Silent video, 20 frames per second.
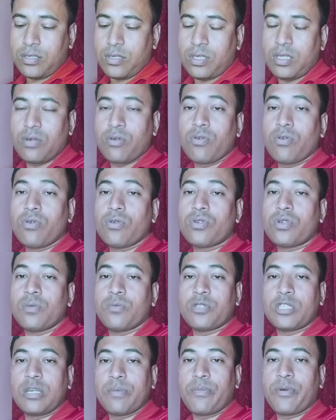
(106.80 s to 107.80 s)
যদি কোনো
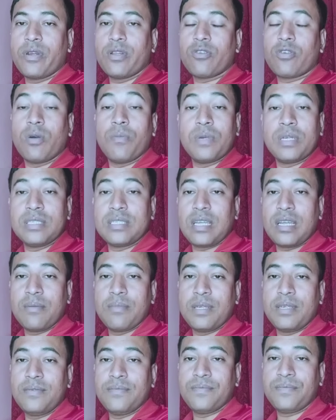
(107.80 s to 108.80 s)
সমস্যায় পড়েন কমেন্টে
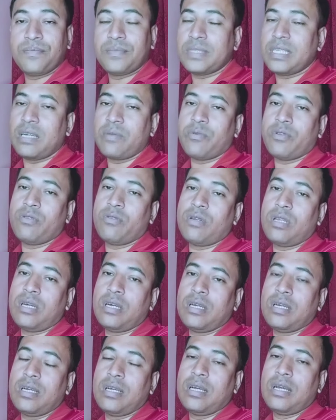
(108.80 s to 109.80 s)
জানাবেন আর বন্ধুরা
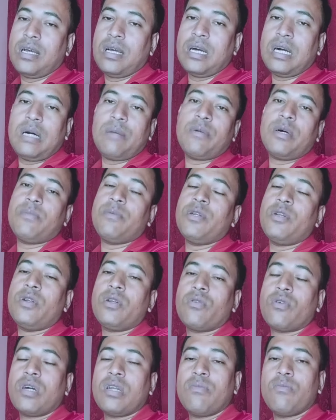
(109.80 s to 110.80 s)
আমার
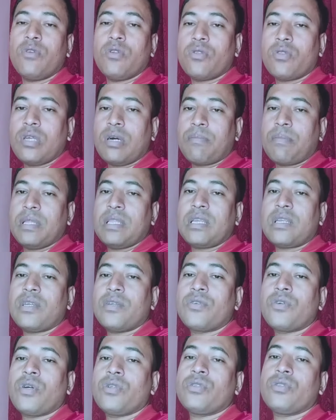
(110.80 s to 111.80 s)
ভিডিওটি করা মূলত আপনাদেরকে
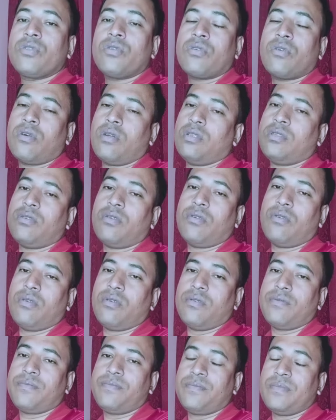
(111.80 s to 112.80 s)
সচেতন করার জন্য
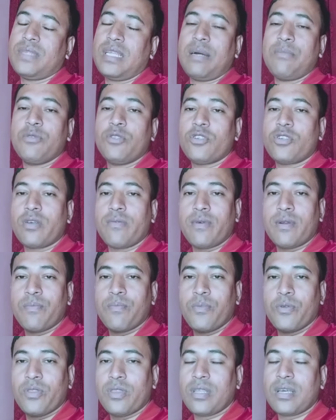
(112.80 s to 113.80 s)
আমি তো সবার
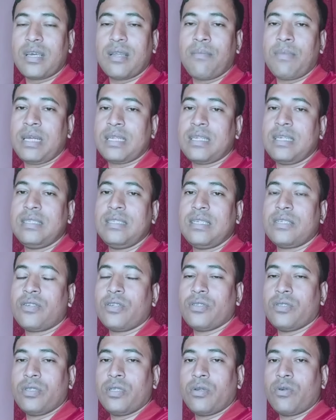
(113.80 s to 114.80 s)
প্রত্যেকের বাসায় যে
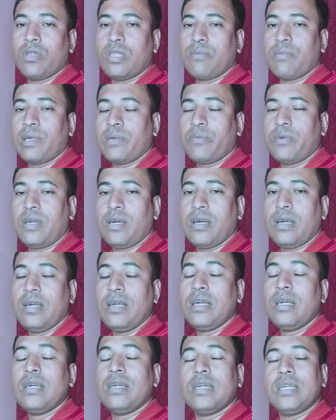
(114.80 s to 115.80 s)
সচেতন করতে পারবো না
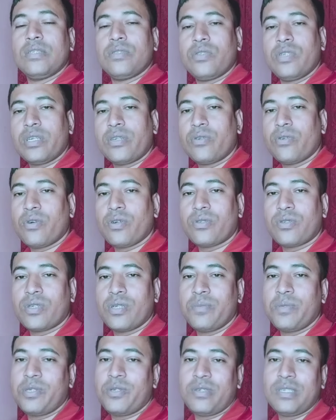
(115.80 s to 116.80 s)
এই জন্য একটু কষ্ট
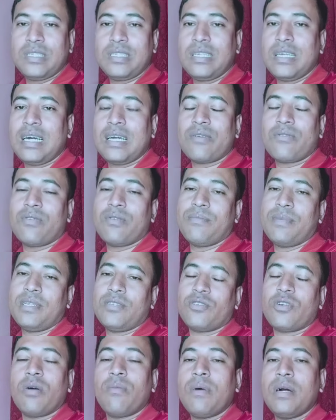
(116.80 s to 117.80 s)
করে ভিডিওটি শেয়ার করবেন
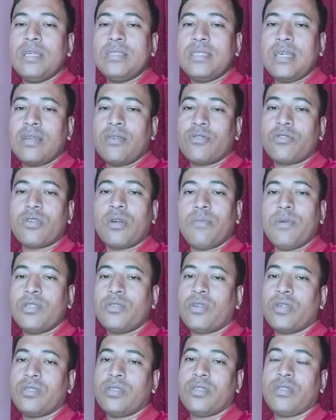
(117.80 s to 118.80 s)
সবাই জানুক সবাই
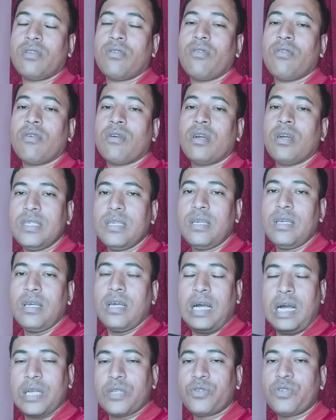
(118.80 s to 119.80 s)
সচেতন হোক
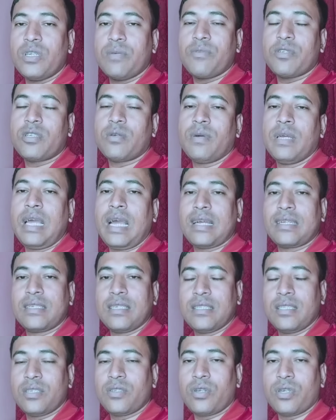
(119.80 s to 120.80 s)
আসুন আমরা সবাই
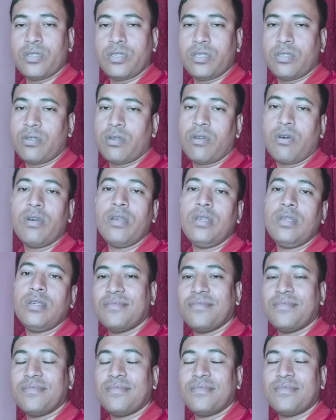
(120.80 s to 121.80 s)
একসাথে সচেতন হই
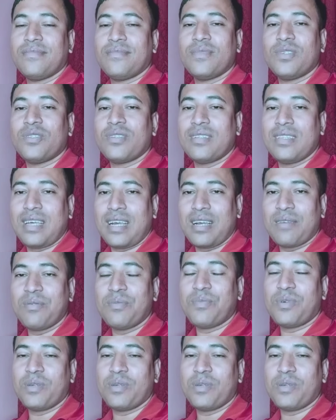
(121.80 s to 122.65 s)
বন্ধুরা দেখাবে